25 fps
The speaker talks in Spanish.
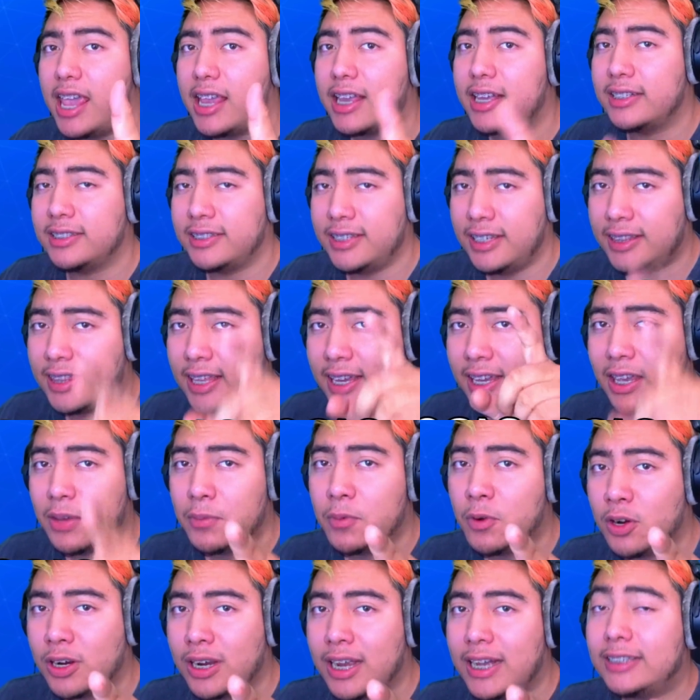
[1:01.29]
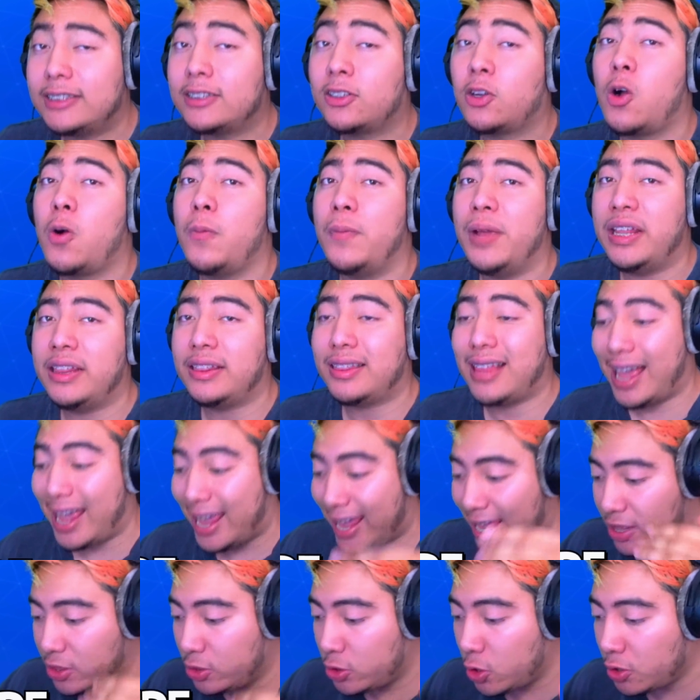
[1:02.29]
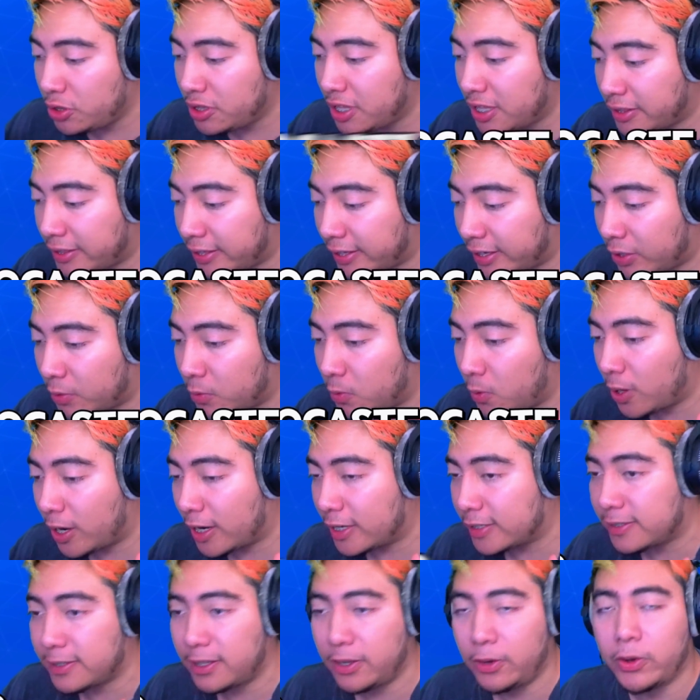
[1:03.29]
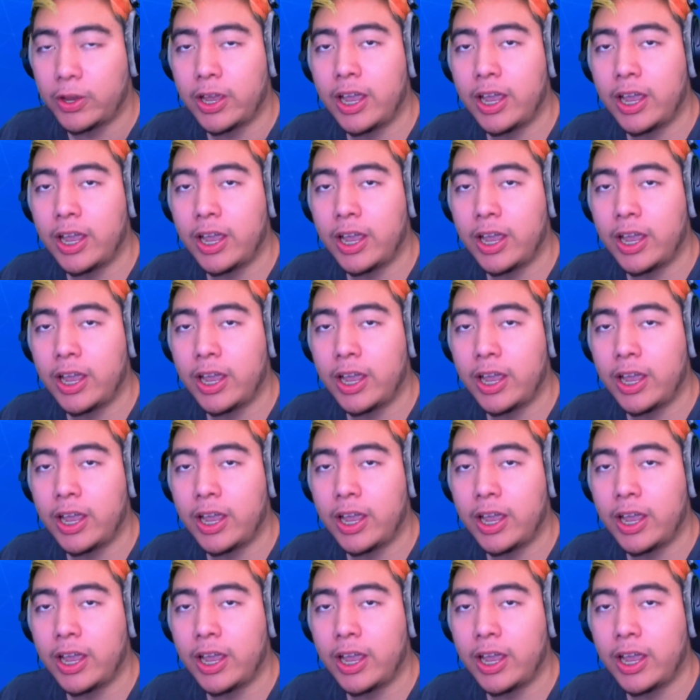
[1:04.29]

Si te equivocas, comenta en dónde te equivocaste, ¿ok?